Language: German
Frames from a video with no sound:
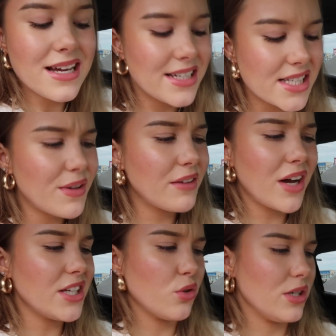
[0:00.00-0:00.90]
Deswegen
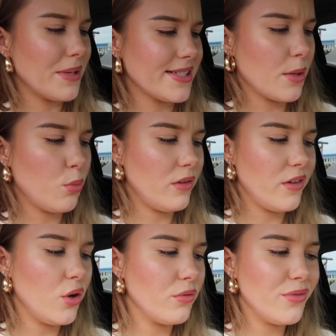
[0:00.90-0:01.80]
war ich auch nicht bei Subway,
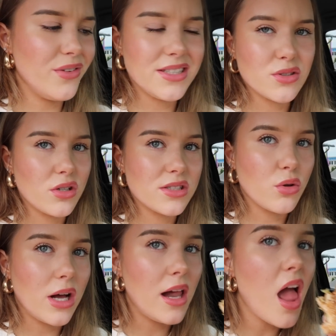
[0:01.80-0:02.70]
weil irgendwie finde ich es doch nicht so
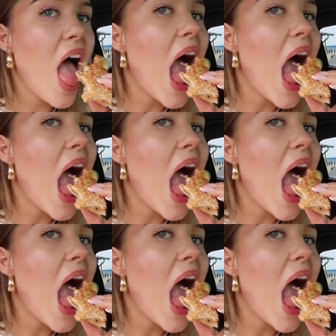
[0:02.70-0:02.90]
geil.